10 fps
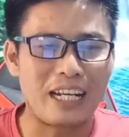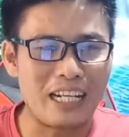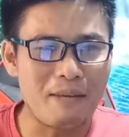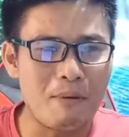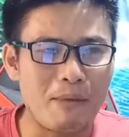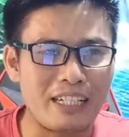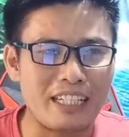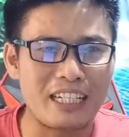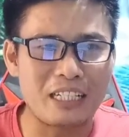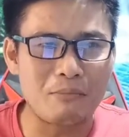Karena dia
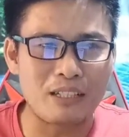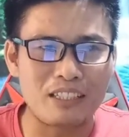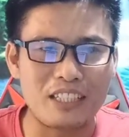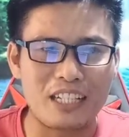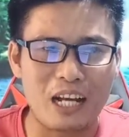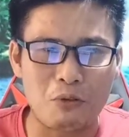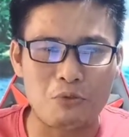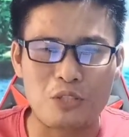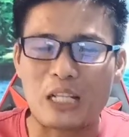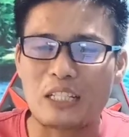membandingkan kematian
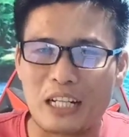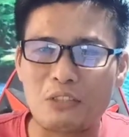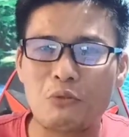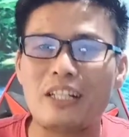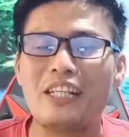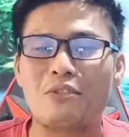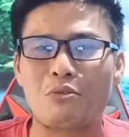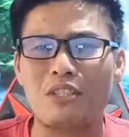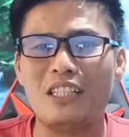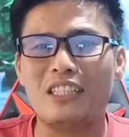Agustan dengan Tuhan
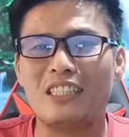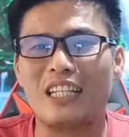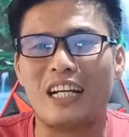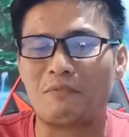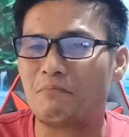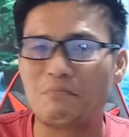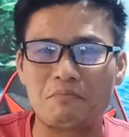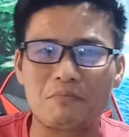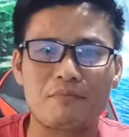Yesus. Ini tidak